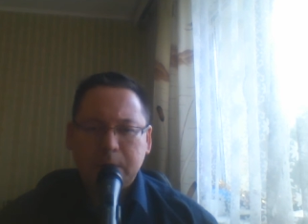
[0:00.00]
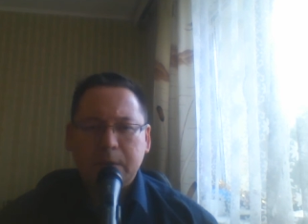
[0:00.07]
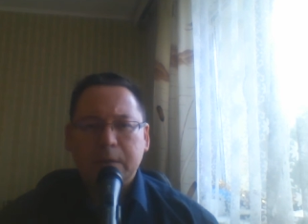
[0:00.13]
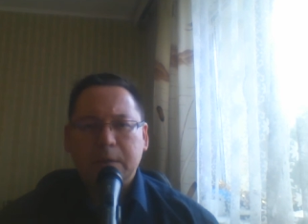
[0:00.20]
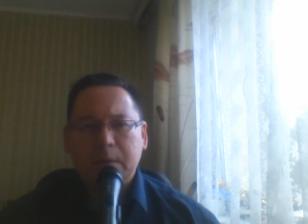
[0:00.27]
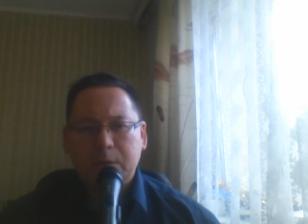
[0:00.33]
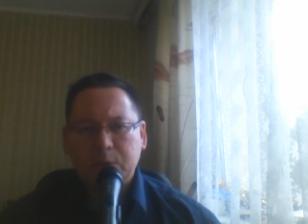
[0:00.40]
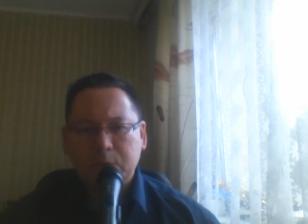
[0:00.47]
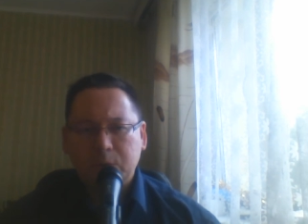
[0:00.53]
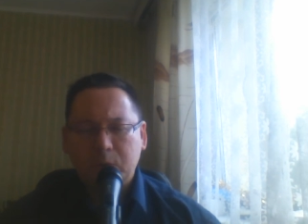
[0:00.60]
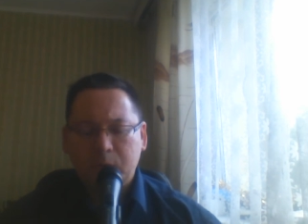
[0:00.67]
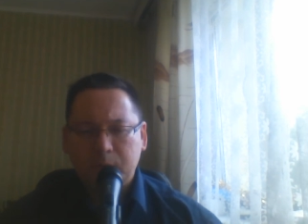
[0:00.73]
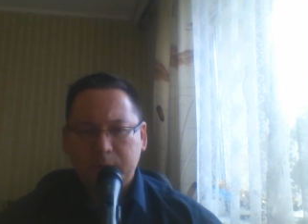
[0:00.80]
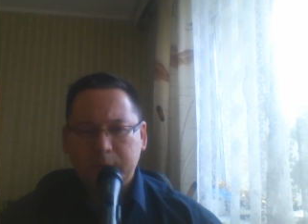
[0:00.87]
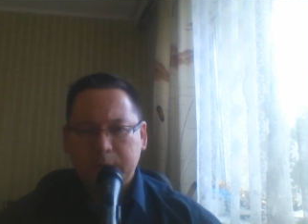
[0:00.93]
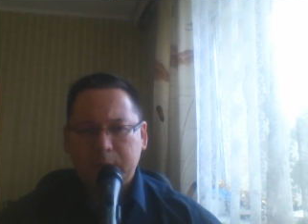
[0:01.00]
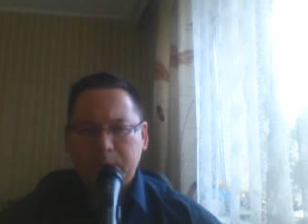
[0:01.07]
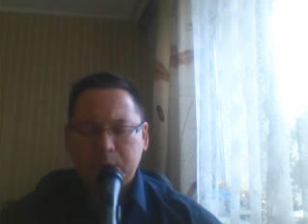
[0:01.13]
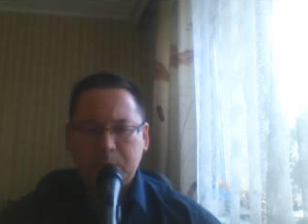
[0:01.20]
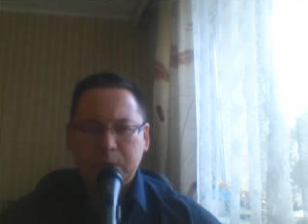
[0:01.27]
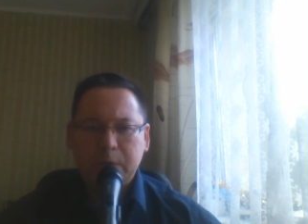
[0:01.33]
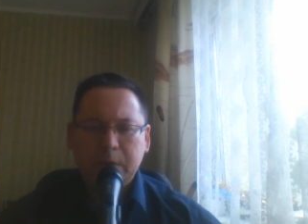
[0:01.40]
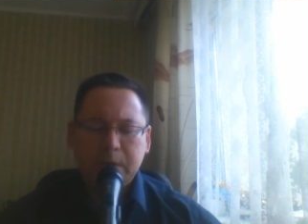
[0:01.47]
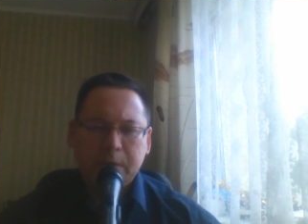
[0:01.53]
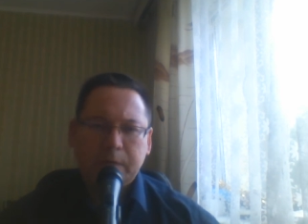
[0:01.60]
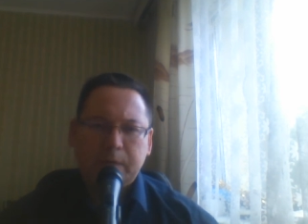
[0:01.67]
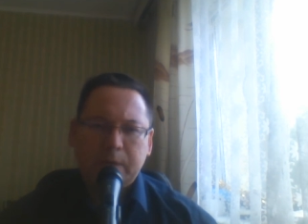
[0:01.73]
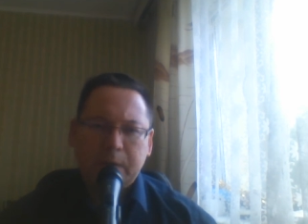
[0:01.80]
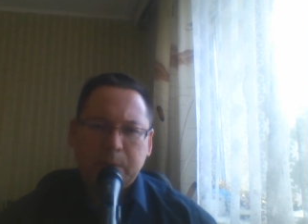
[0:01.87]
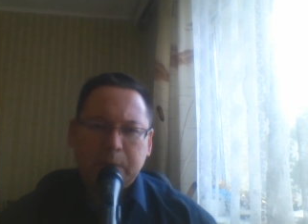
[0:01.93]
На что в этих суждениях
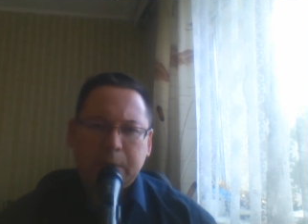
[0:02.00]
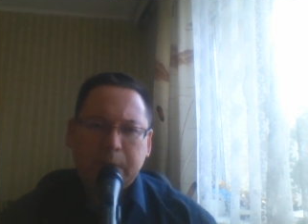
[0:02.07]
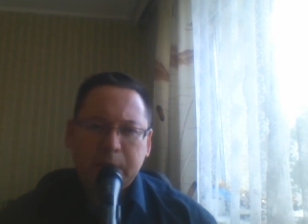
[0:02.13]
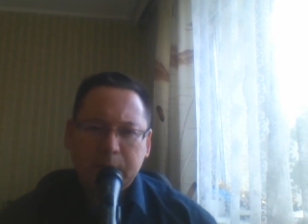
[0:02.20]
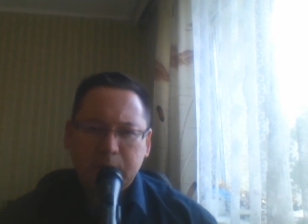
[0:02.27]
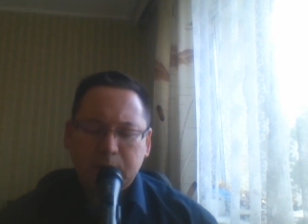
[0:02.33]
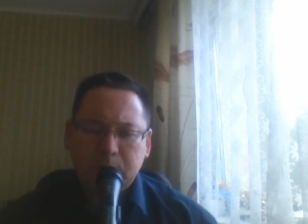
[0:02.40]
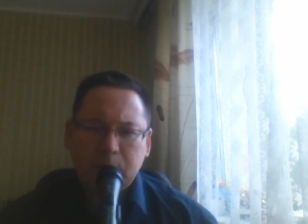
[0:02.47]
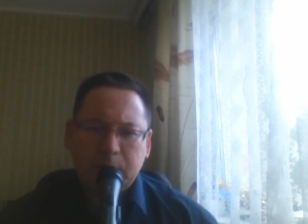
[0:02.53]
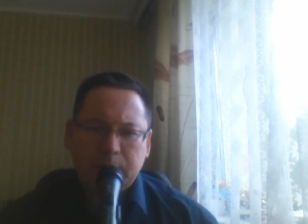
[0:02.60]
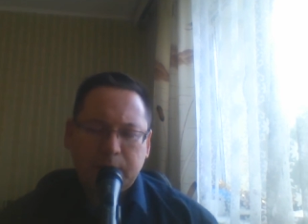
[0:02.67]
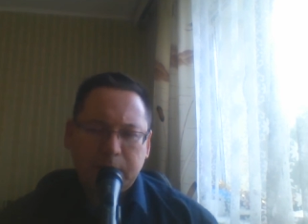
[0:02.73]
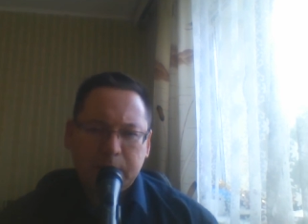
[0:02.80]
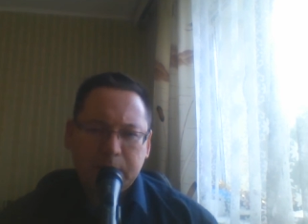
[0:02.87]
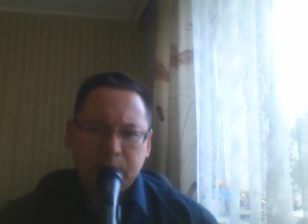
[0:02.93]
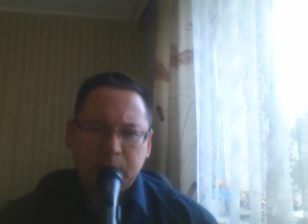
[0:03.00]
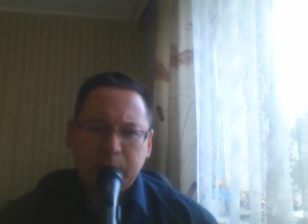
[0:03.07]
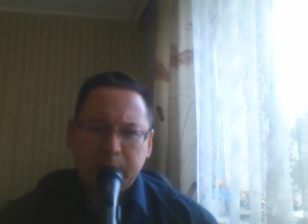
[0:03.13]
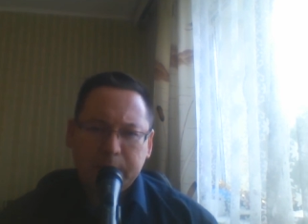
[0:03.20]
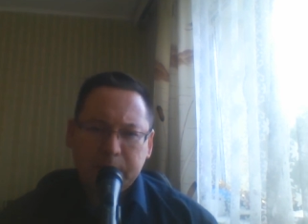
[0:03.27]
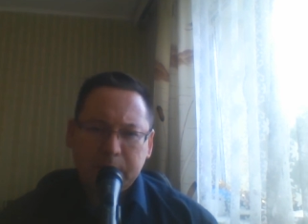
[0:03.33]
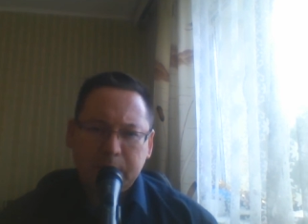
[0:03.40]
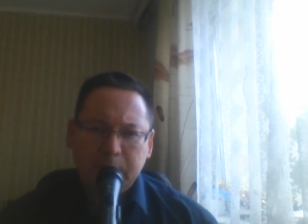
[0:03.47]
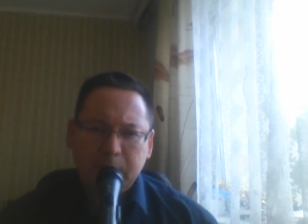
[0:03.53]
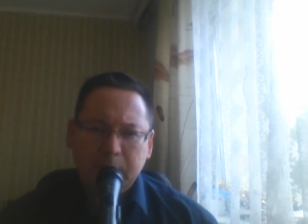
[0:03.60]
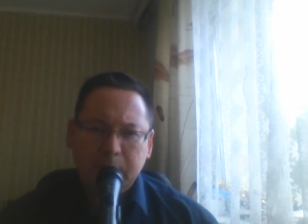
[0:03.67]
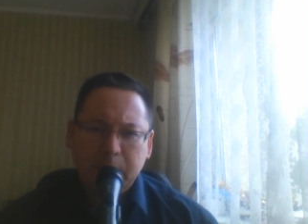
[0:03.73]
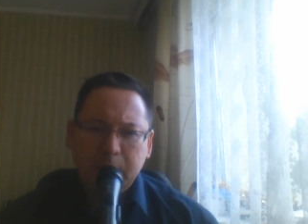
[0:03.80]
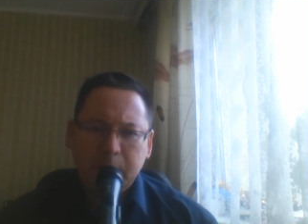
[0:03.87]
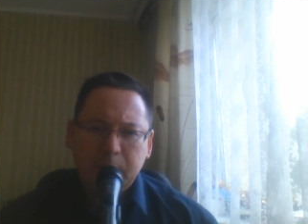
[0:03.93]
вы опираетесь? Что является базой
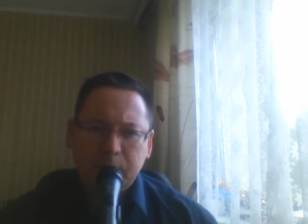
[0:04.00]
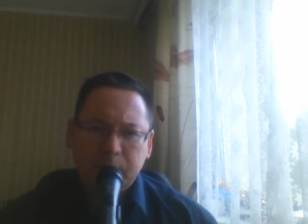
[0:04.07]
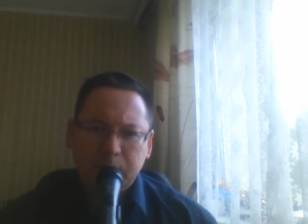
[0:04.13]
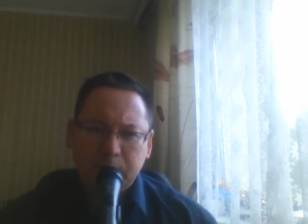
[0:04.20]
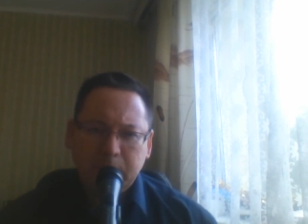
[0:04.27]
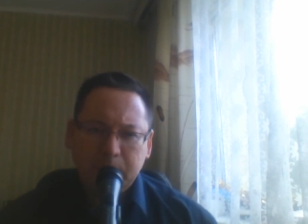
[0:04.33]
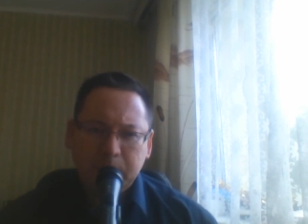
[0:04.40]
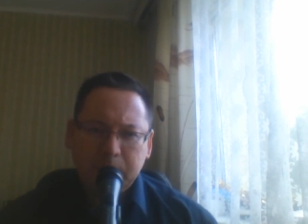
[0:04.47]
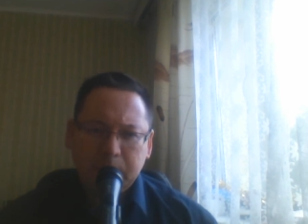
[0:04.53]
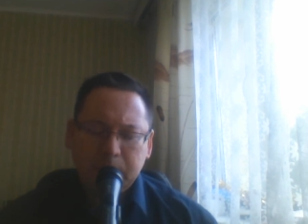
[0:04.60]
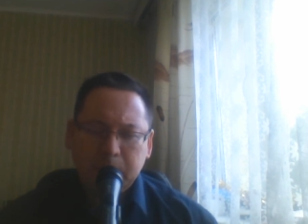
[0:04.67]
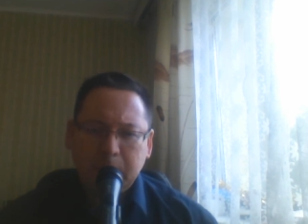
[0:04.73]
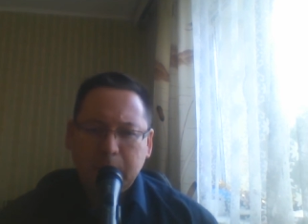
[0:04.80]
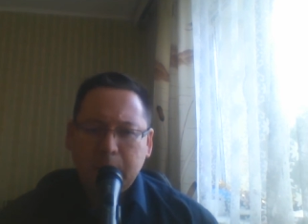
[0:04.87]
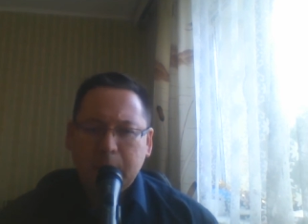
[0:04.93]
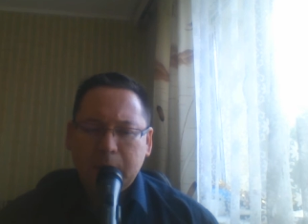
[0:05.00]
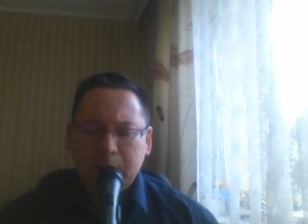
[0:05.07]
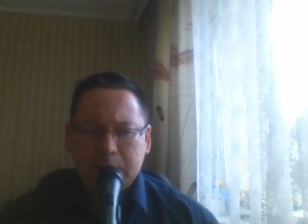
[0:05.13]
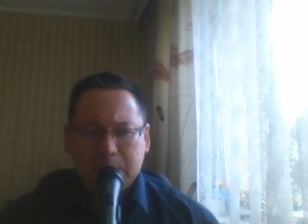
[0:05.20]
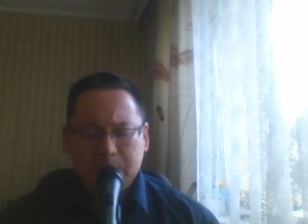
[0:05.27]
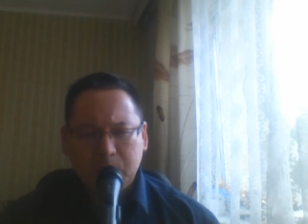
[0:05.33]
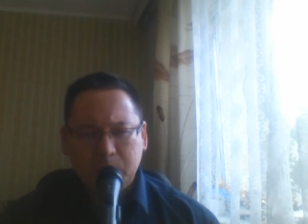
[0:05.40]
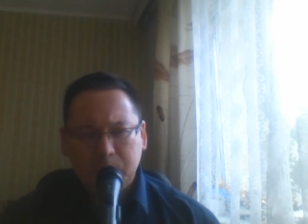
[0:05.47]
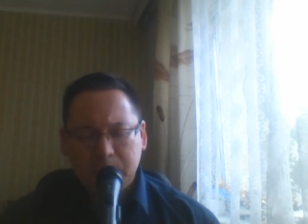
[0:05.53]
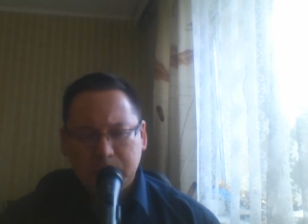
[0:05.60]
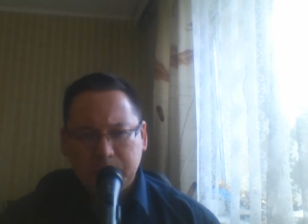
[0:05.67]
и фундаментом? Если мы будем